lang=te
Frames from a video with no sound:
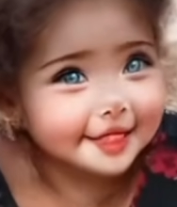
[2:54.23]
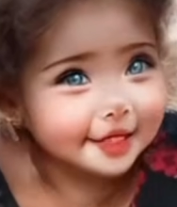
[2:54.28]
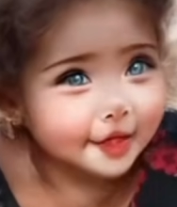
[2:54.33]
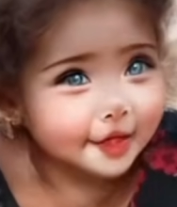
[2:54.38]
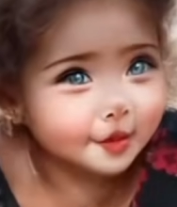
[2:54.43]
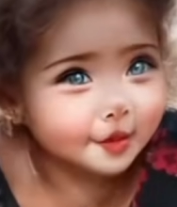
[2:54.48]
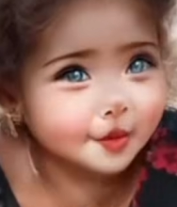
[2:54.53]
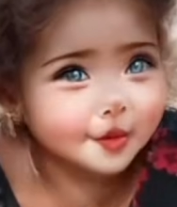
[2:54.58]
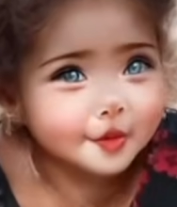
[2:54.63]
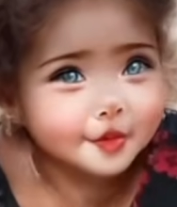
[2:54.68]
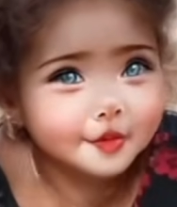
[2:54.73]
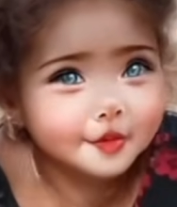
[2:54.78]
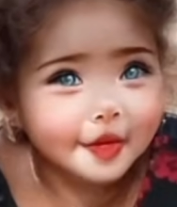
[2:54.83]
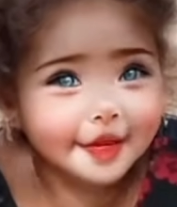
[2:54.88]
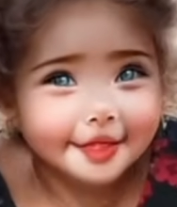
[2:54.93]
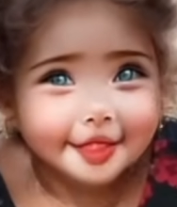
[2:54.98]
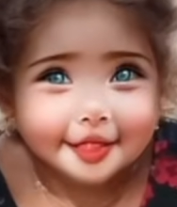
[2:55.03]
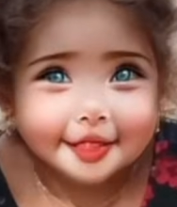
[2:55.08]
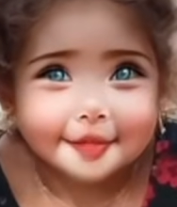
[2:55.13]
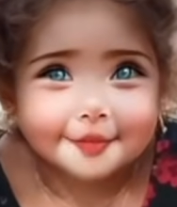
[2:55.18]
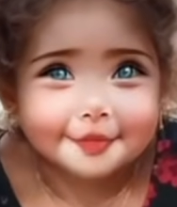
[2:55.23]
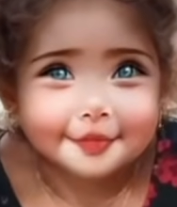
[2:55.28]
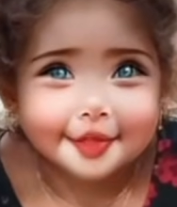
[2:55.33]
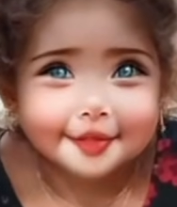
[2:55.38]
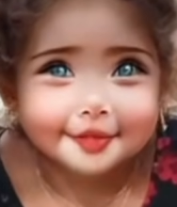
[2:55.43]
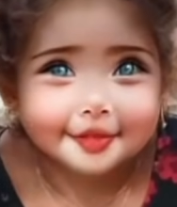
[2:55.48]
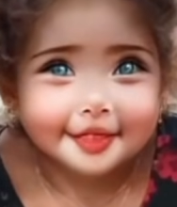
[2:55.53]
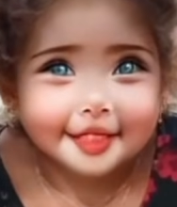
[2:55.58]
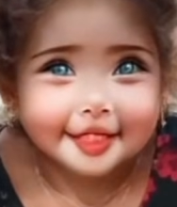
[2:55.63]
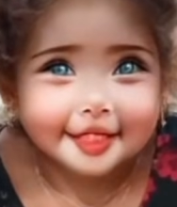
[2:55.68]
రోజు వాటర్ తప్పుతూ
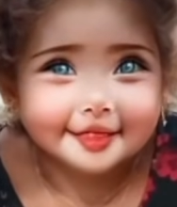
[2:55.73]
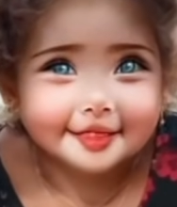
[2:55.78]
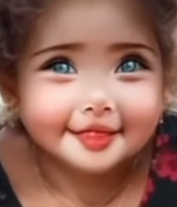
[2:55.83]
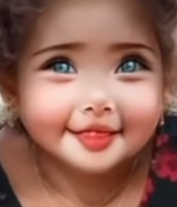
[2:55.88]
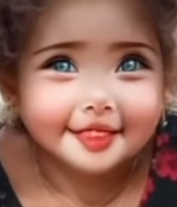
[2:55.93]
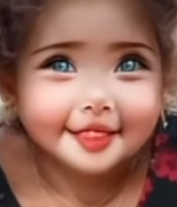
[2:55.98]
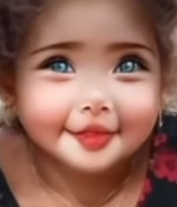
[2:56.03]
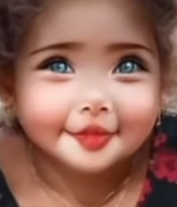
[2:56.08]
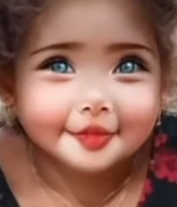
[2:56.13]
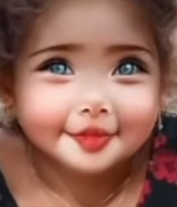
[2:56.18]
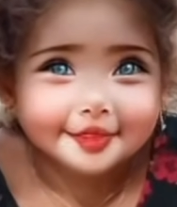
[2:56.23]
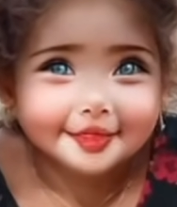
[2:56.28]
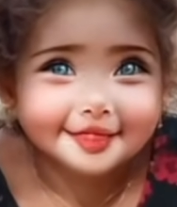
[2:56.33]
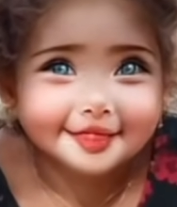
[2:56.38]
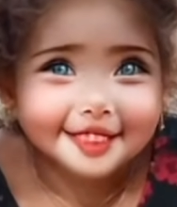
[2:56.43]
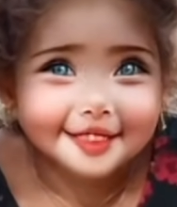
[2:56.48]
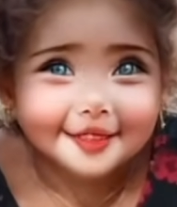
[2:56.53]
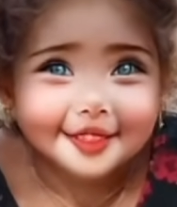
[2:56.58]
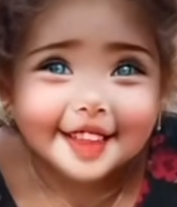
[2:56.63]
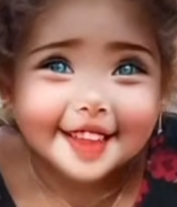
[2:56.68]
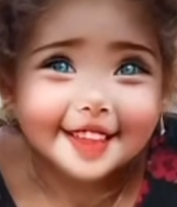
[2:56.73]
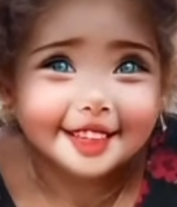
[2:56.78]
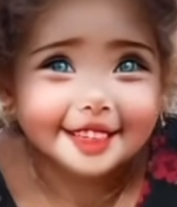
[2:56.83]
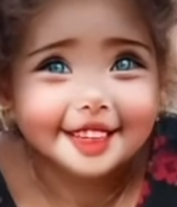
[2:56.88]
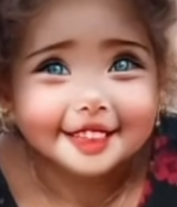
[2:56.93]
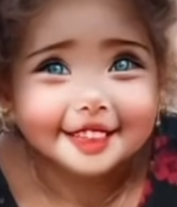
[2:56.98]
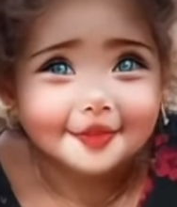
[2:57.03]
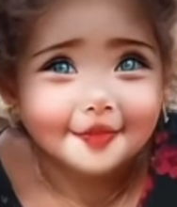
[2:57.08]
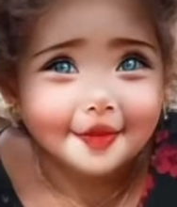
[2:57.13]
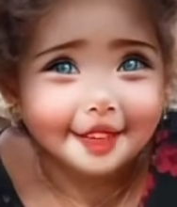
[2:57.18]
ఉంటా నేను ఇరవై నాలుగు
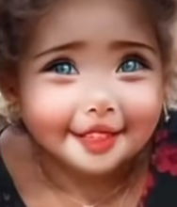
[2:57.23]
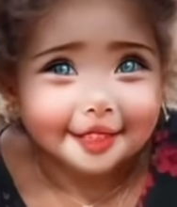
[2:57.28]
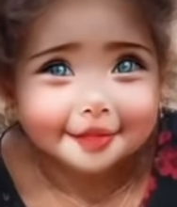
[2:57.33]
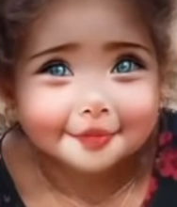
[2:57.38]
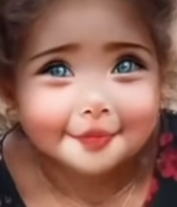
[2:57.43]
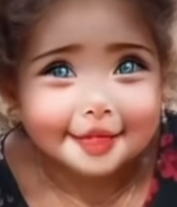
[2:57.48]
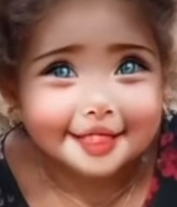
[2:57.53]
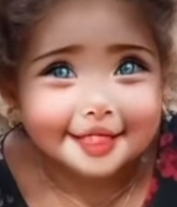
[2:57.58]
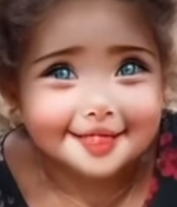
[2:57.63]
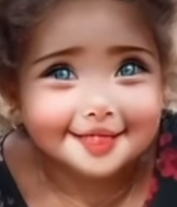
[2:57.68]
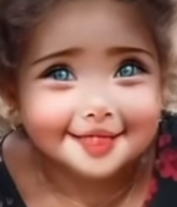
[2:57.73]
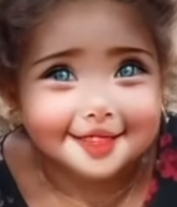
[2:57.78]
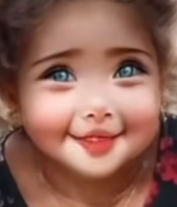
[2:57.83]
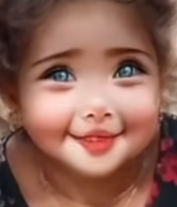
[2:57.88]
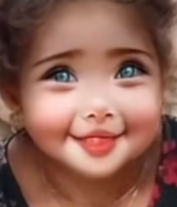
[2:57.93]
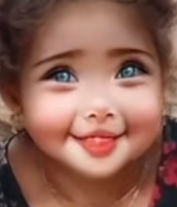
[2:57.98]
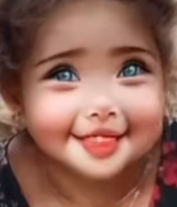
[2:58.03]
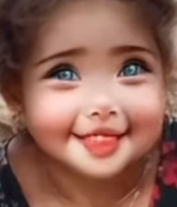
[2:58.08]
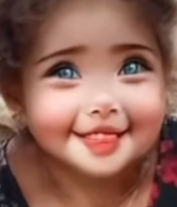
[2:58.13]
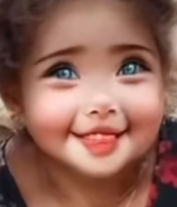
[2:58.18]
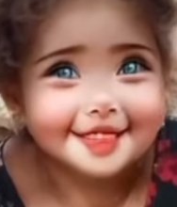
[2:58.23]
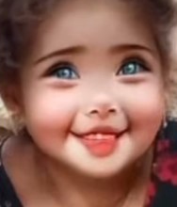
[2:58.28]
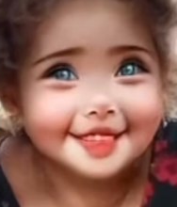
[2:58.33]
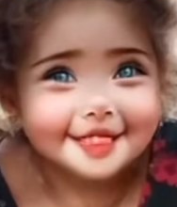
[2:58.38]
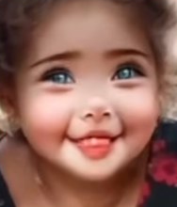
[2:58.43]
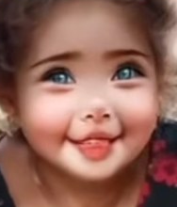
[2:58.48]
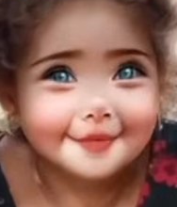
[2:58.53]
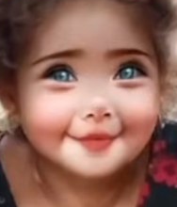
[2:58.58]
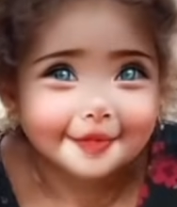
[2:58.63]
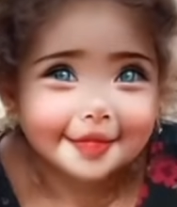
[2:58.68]
గంటలు వాటర్ పట్టిస్తూ ఉంటా
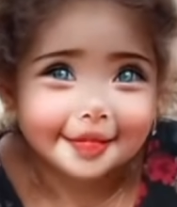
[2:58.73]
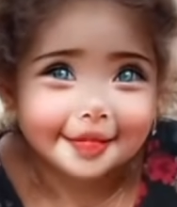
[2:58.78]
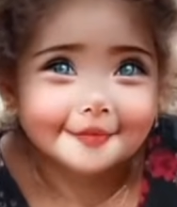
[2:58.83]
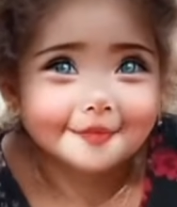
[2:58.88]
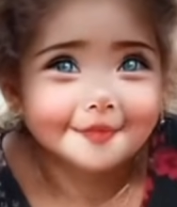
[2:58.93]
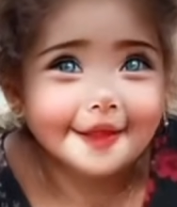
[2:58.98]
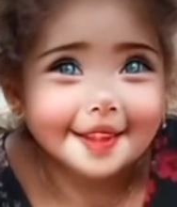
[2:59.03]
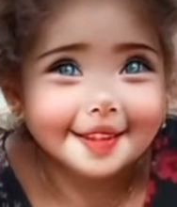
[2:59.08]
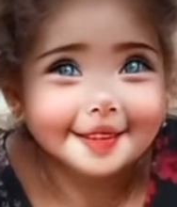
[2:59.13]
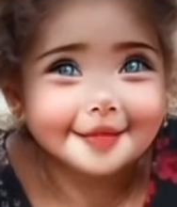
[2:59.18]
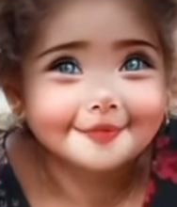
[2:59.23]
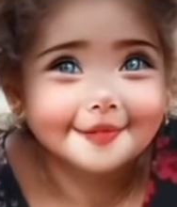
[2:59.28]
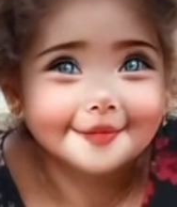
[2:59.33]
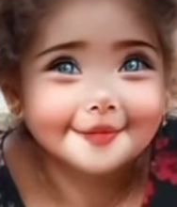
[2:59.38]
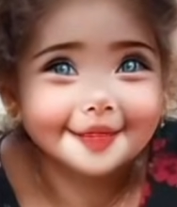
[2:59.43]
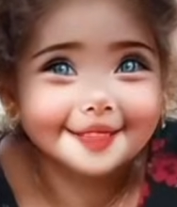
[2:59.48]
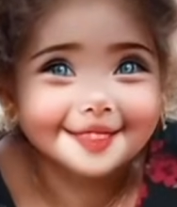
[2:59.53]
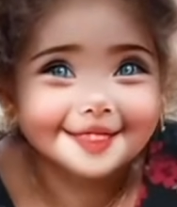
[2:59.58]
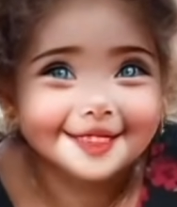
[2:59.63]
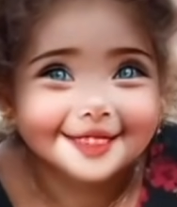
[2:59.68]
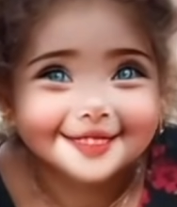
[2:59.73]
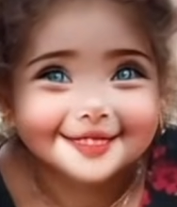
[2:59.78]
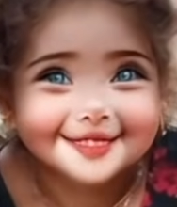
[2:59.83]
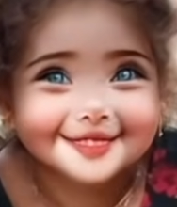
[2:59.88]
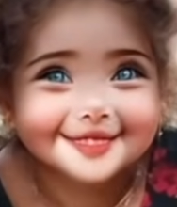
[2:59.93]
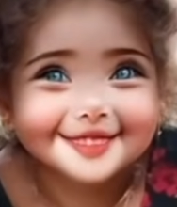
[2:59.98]
చిన్నపిల్లలకి పాల డబ్బా పెట్టినట్టు